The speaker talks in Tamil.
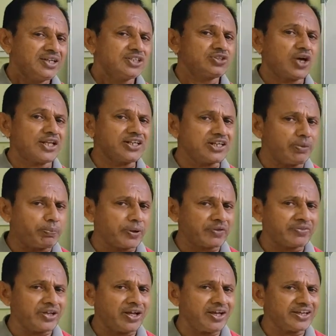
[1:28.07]
ஸோ அதுக்கப்புறம்
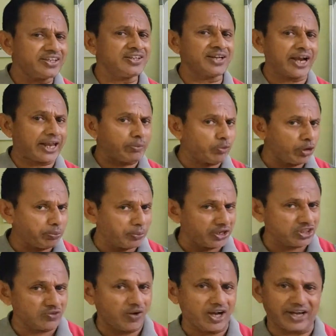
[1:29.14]
தான் இது
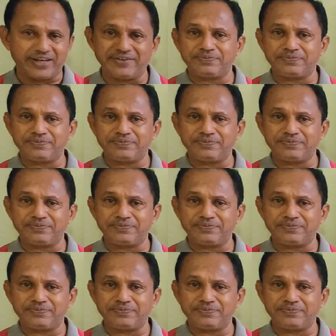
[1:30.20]
நடைமுறைப்படுத்துவாங்க